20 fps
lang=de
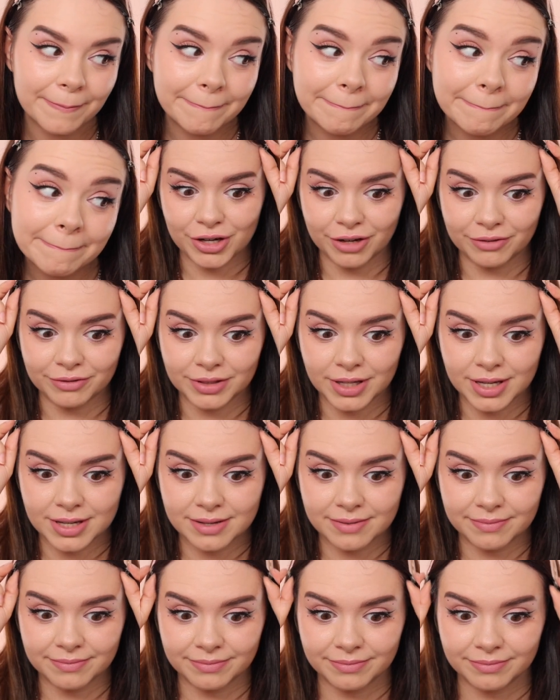Wir schaffen
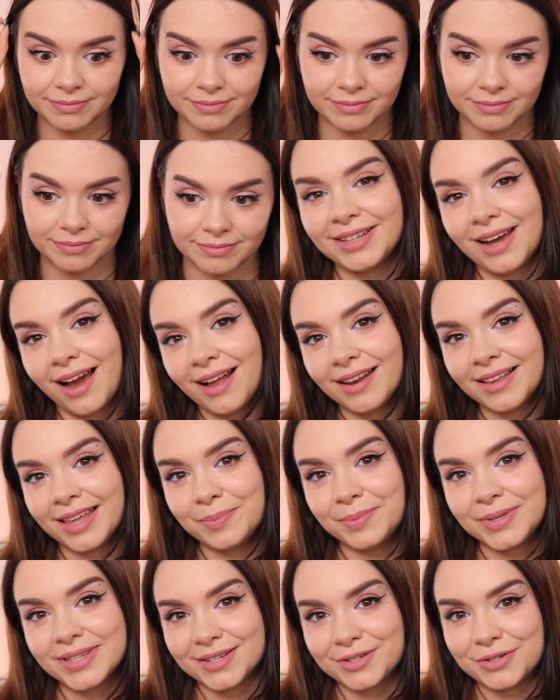das. Im Original
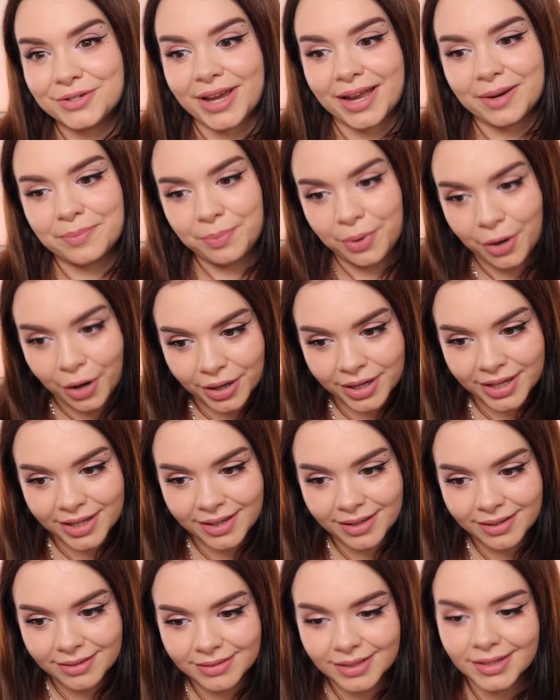gibt es natürlich einen
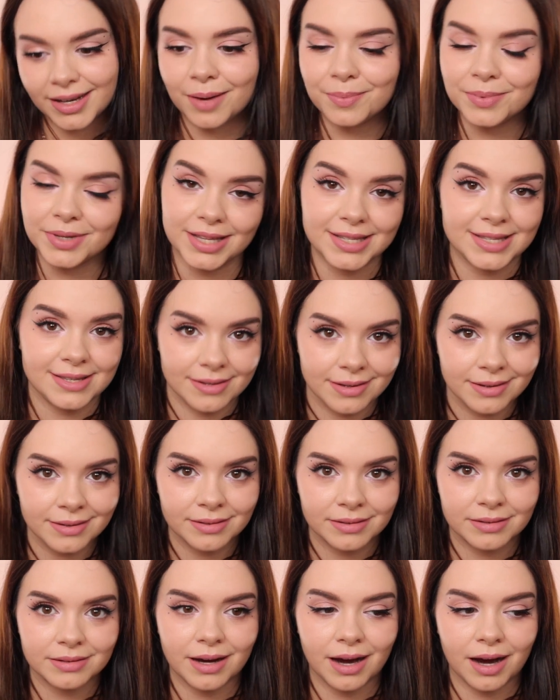Pony. Den habe ich jetzt
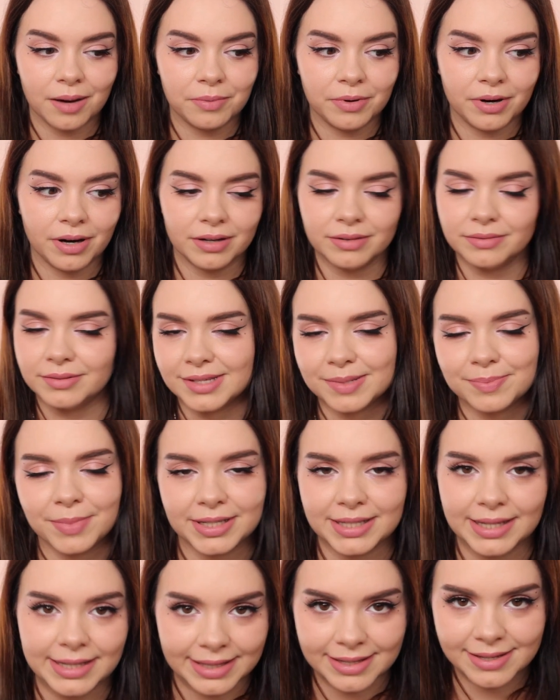nicht, aber das
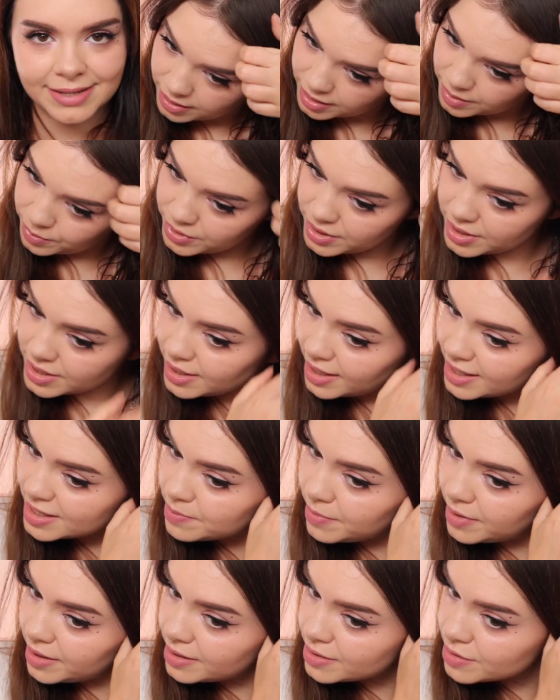macht ja nichts. Ich muss jetzt
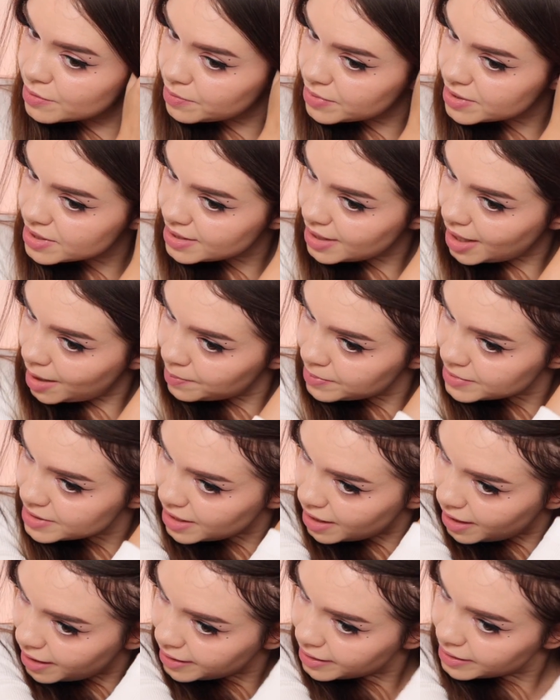erstmal so ein bisschen
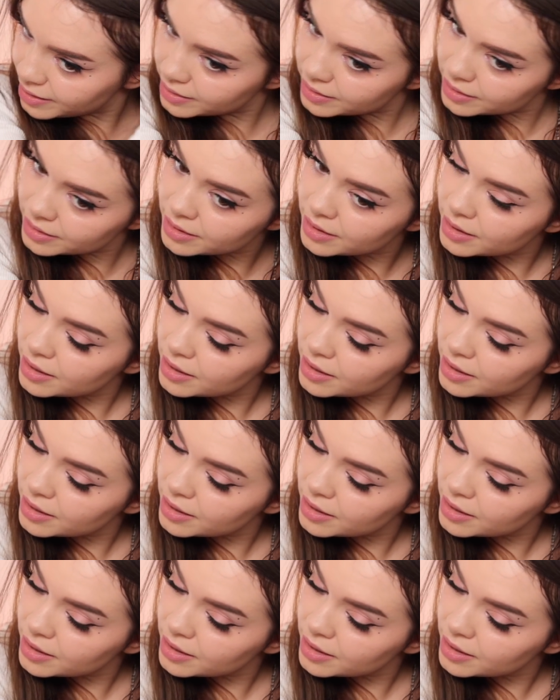abteilen.